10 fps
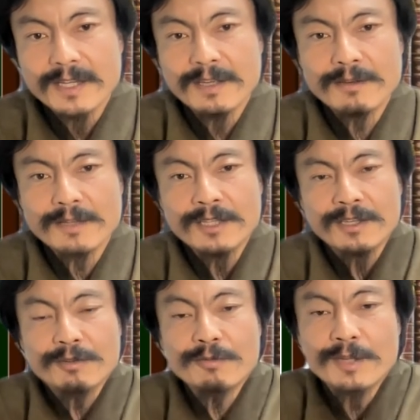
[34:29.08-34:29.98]
えー、なんで
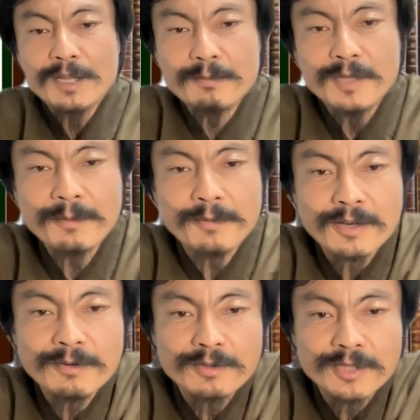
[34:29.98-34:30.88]
かってこれね、見れば
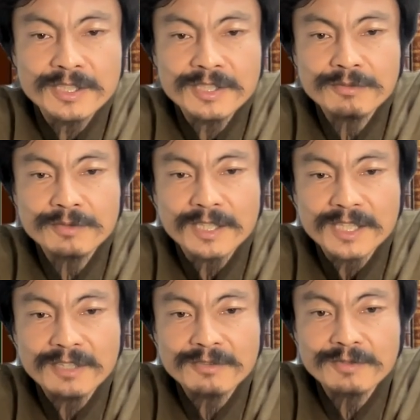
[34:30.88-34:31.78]
分かるように20年、
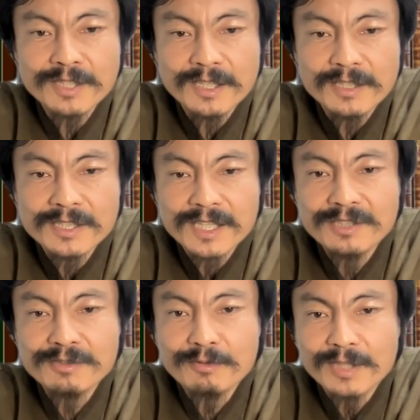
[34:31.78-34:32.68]
30年、
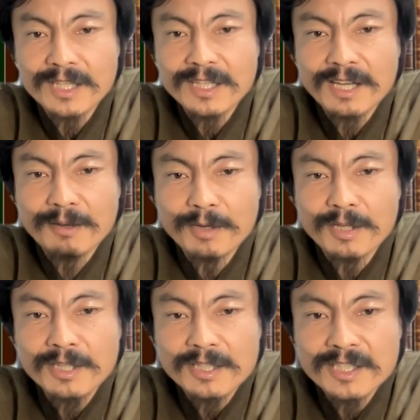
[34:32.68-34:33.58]
35年で、ま
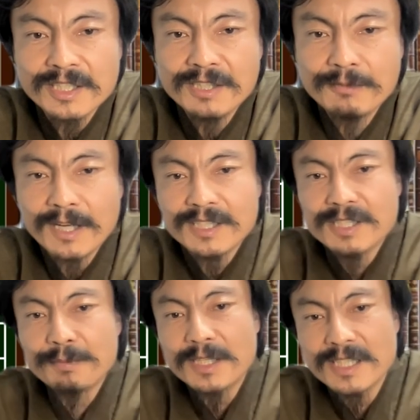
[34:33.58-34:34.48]
あ、金利は
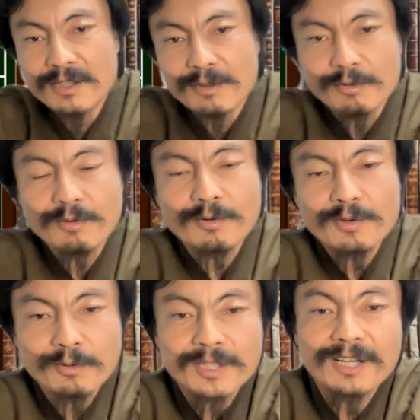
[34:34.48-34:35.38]
1%
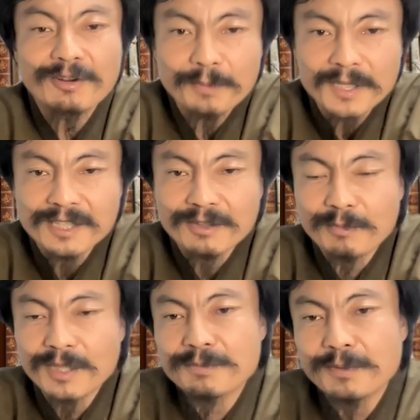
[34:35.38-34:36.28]
と4.5%、
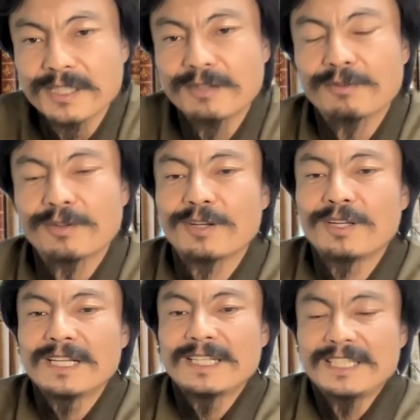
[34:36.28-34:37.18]
まあ1、1%
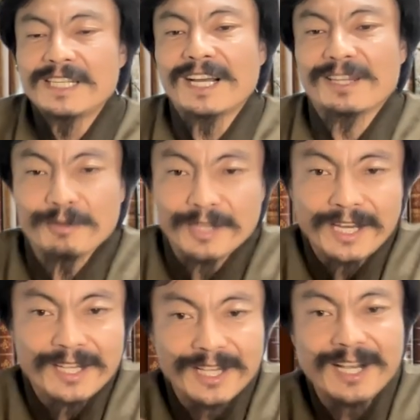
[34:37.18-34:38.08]
以下の
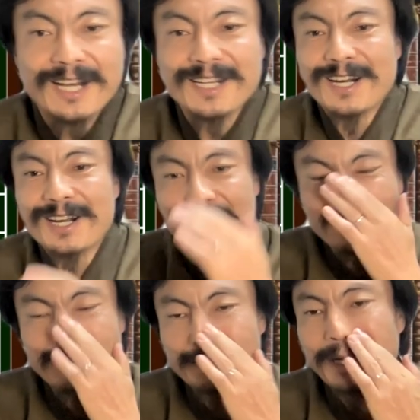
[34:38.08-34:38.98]
ね、で借りられ
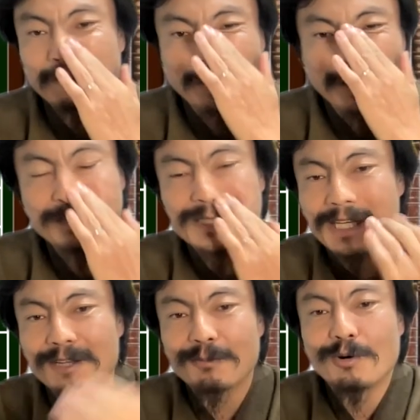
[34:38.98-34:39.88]
る場合もあります
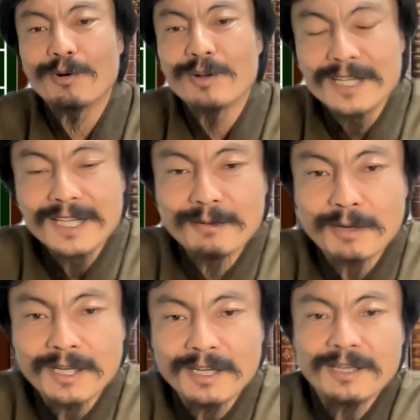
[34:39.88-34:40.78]
けれども、
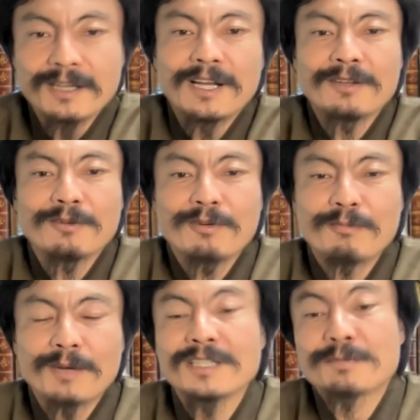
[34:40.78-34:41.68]
まあ、あの、
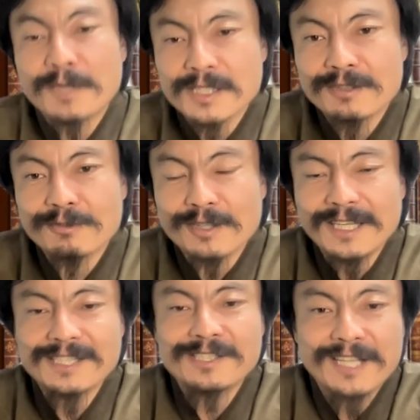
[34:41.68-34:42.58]
まあ1%で
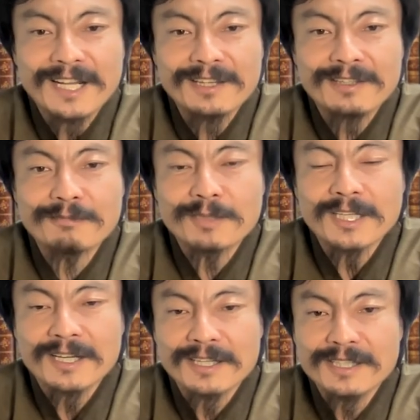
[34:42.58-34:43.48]
安いなっていう。まあ、
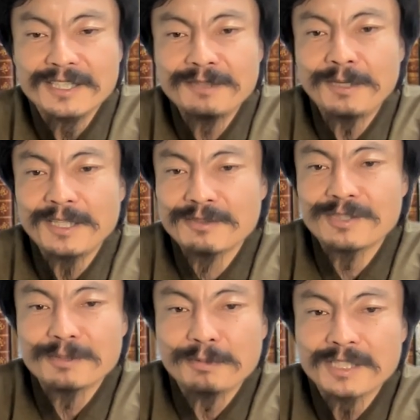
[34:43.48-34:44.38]
だから一番安い
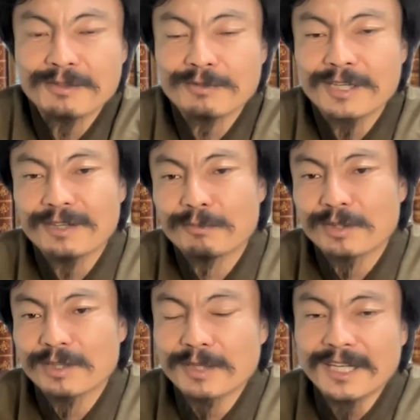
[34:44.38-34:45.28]
の1%くらいだと
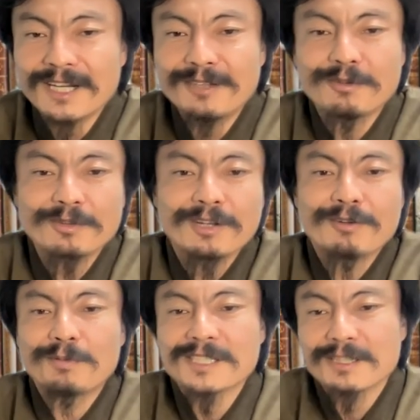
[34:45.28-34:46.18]
思って、まあ高いの
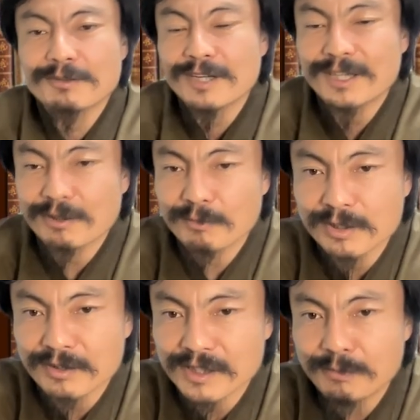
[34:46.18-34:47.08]
4.5%くらいだと
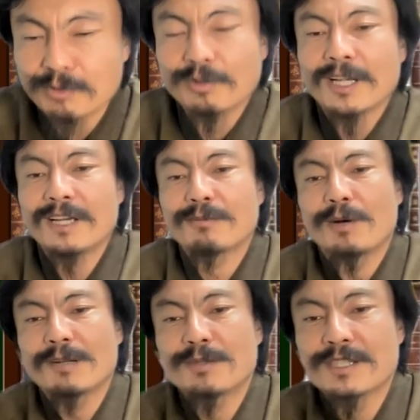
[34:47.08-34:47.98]
思ってください。もっと高いの
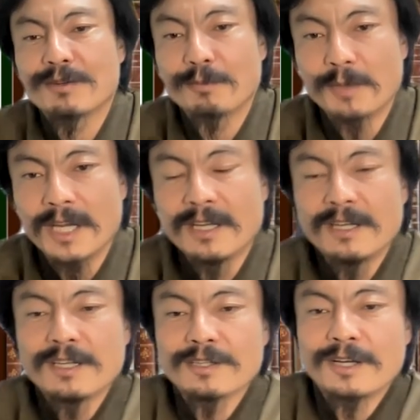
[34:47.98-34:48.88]
もありますけどね。
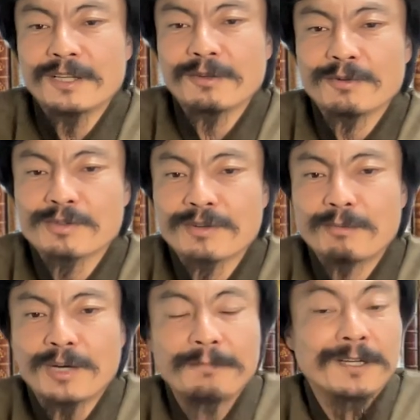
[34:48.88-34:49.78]
あの、それ
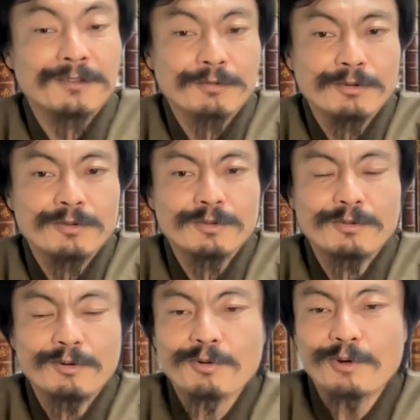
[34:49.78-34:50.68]
はもう
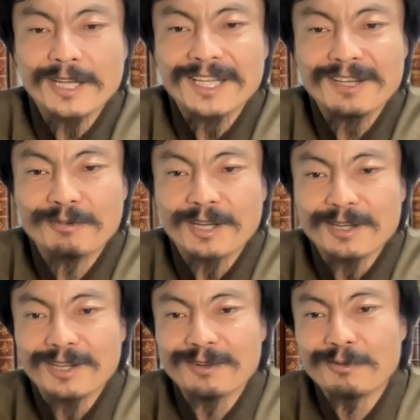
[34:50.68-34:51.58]
アパートローンを超えたよう
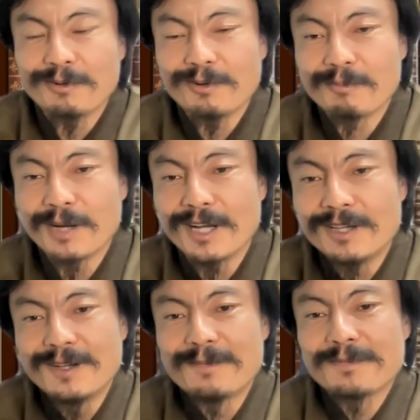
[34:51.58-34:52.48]
な、あの、まあ、
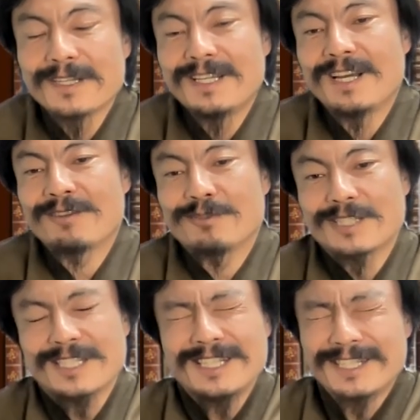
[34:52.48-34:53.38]
あの
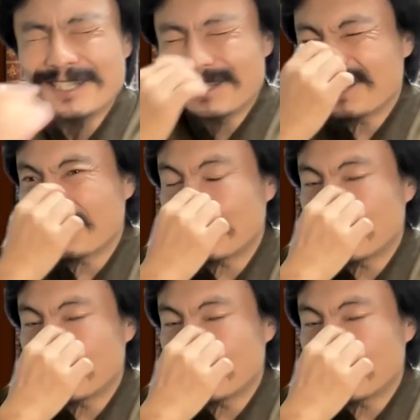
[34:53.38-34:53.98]
資金